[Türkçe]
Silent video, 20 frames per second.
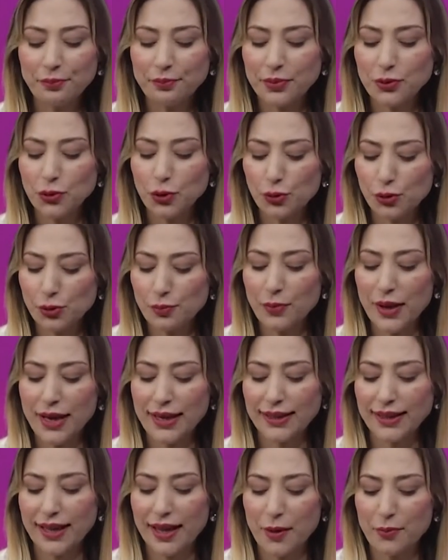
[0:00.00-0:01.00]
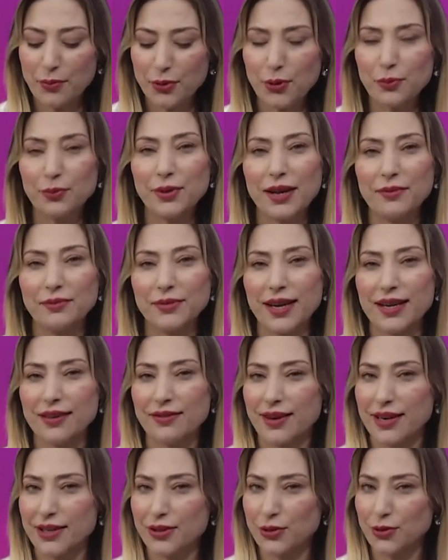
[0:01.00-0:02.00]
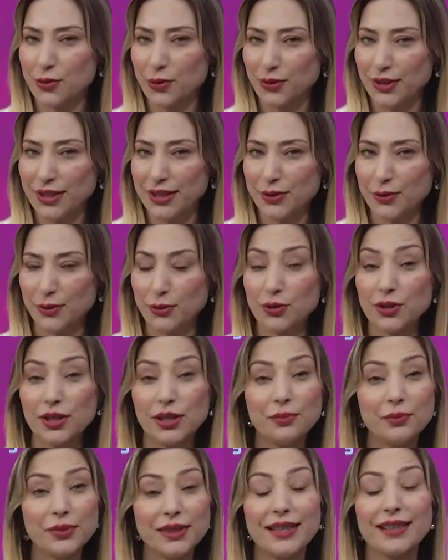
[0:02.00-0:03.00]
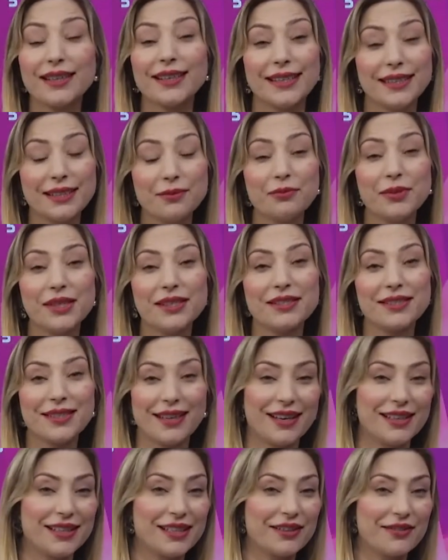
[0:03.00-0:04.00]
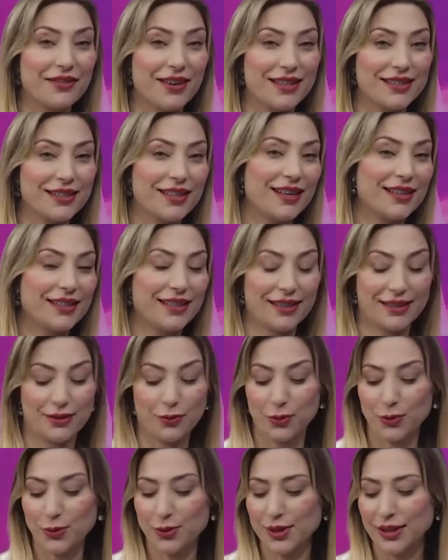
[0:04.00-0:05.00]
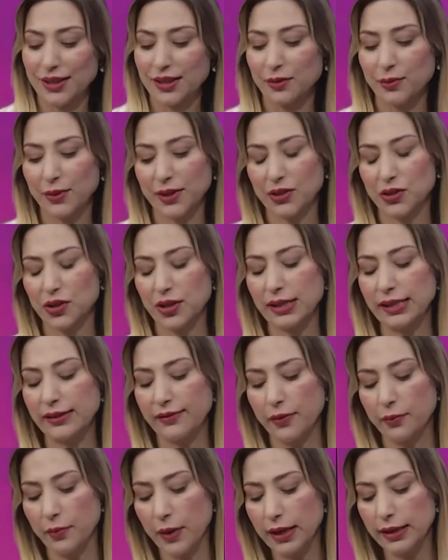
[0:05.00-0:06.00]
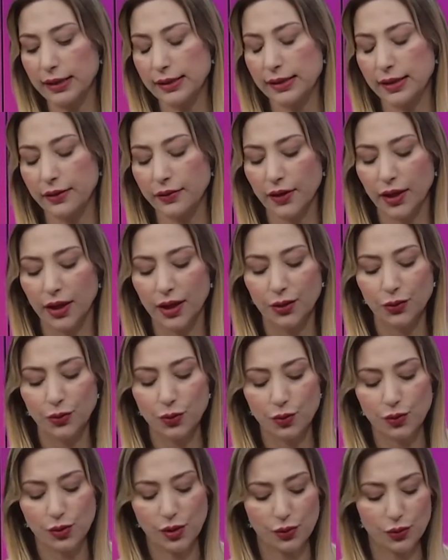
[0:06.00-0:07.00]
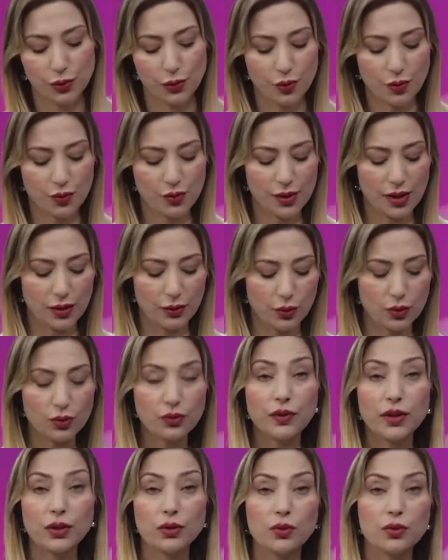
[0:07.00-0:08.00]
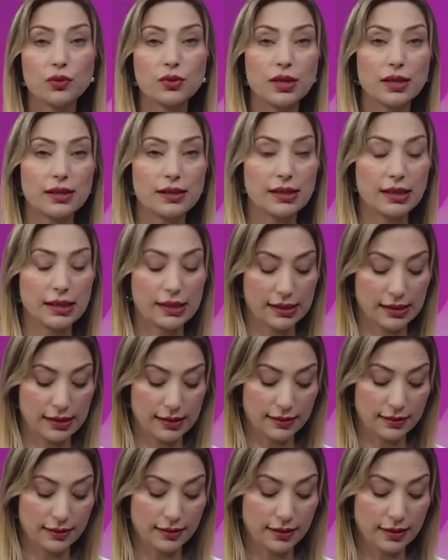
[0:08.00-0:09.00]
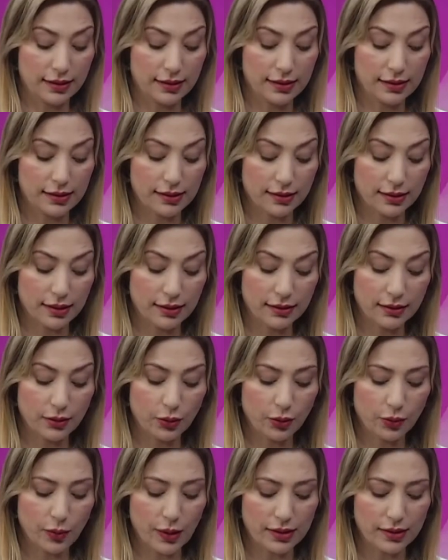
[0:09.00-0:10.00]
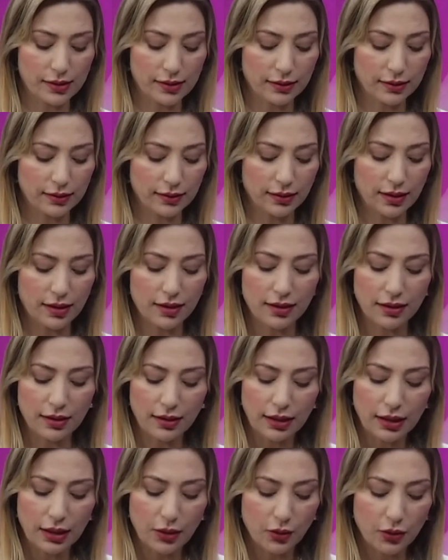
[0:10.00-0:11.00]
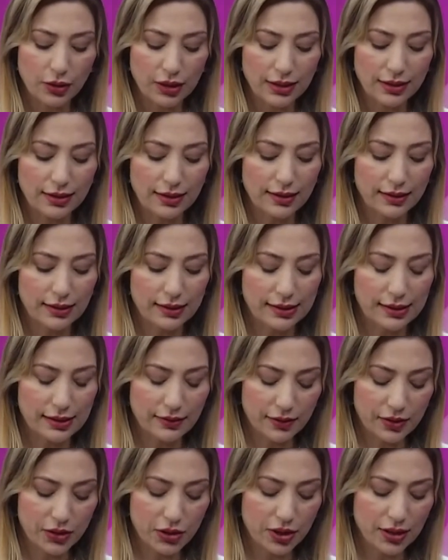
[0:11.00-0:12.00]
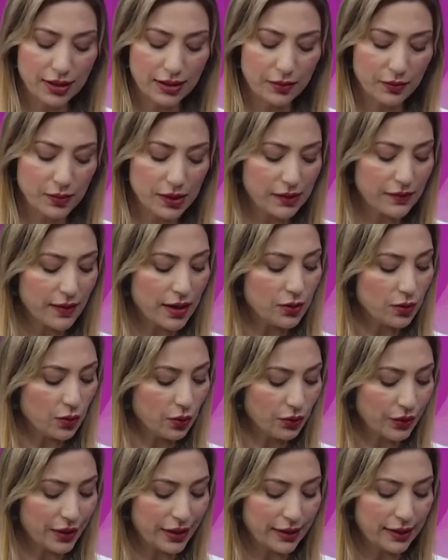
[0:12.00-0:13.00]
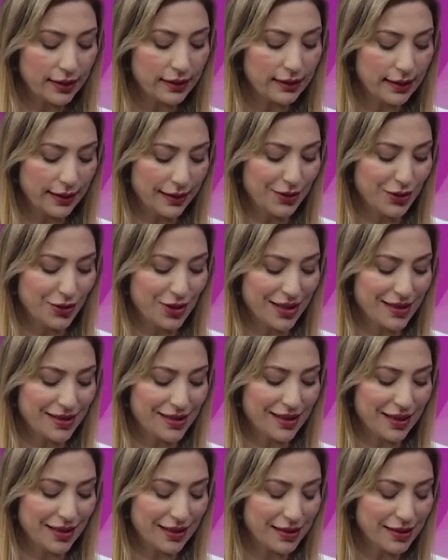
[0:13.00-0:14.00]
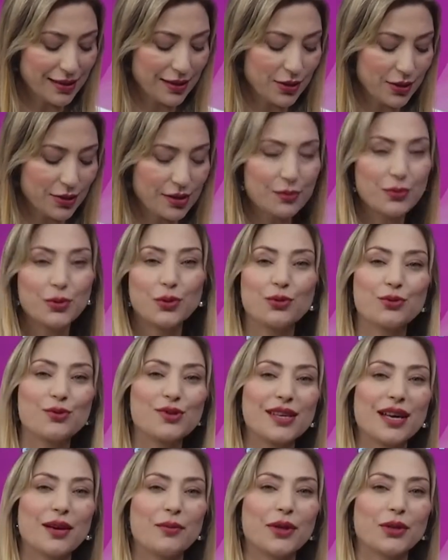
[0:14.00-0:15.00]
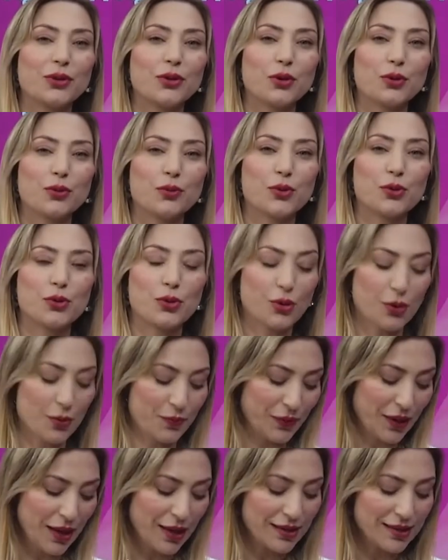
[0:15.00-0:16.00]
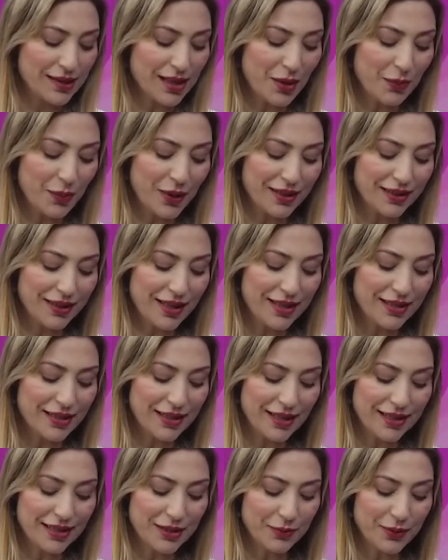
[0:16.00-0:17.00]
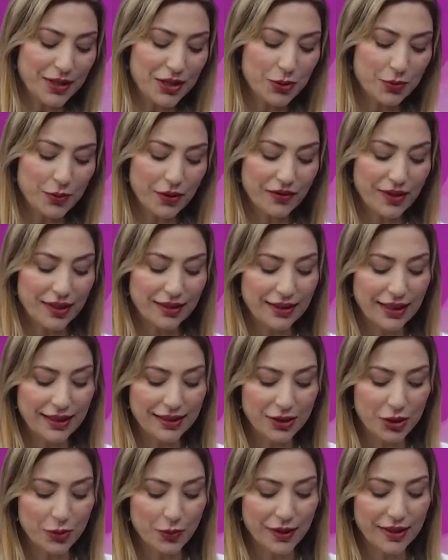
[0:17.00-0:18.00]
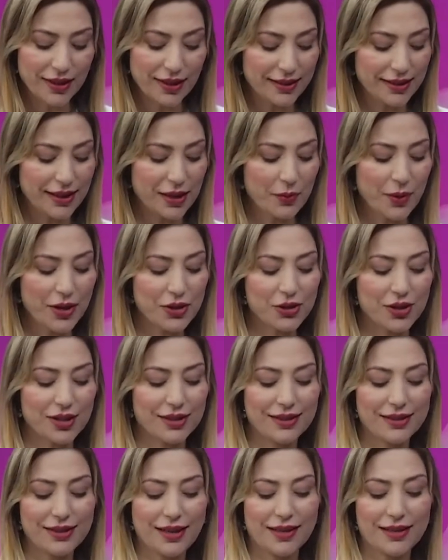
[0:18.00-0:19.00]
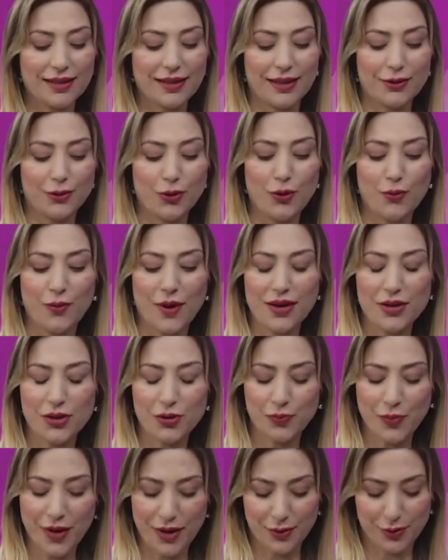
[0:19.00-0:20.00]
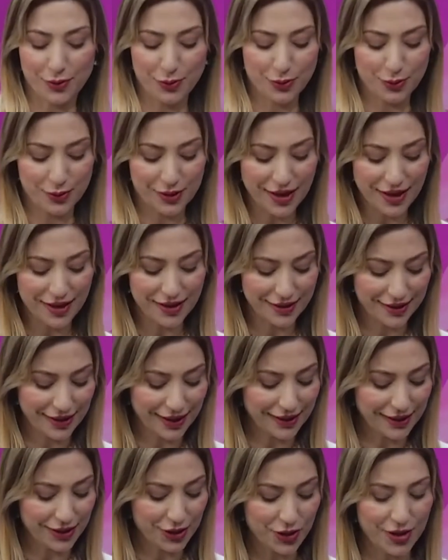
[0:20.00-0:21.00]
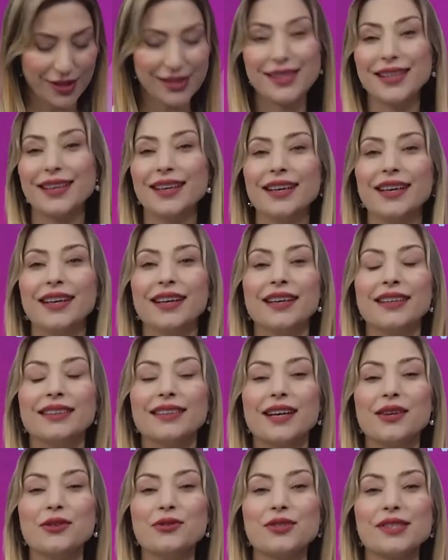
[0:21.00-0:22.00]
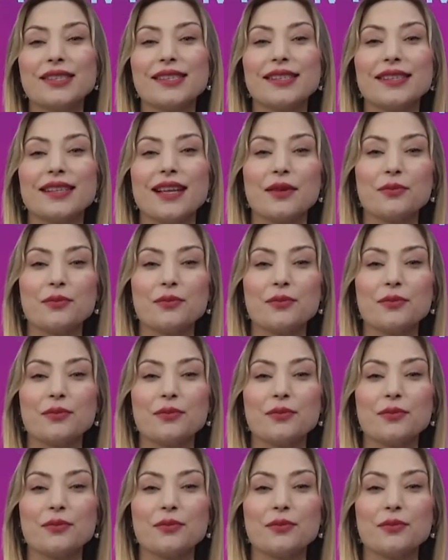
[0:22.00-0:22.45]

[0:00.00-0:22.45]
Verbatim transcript: Çözüm bekleyen problemler var. Onları konuşalım. Bir de kadim bir tarihi var. Tarihi dokusuna da bakacağız ve maalesef 93-94 ve 98 yıllar arasında terör baskınında 12 tane sivil şehidimiz var. Onlara da değineceğiz. Yani kısacası bugün Saman köyümüzü Samanlar Yardımlaşma ve Dayanışma Derneği Başkanı Tarkan Ömer Bankur'la tanıyacağız. Daha öncesinden